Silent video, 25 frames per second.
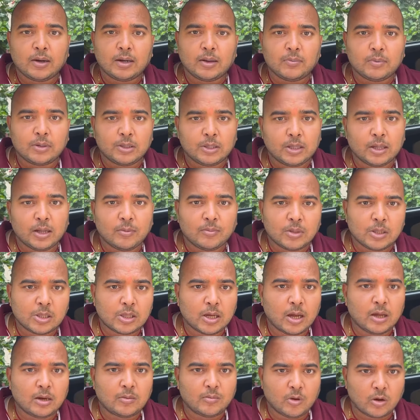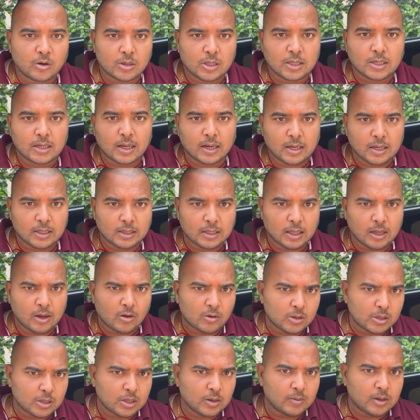फटाफट से हम इसका अनबॉक्सिंग कर लेते हैं
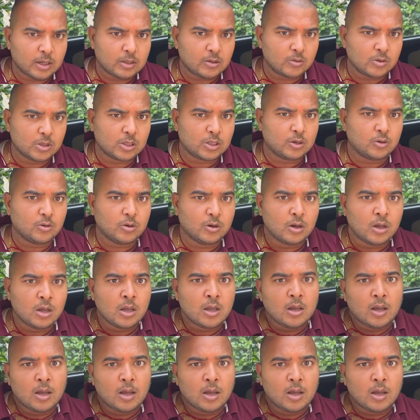और उसके बाद उसको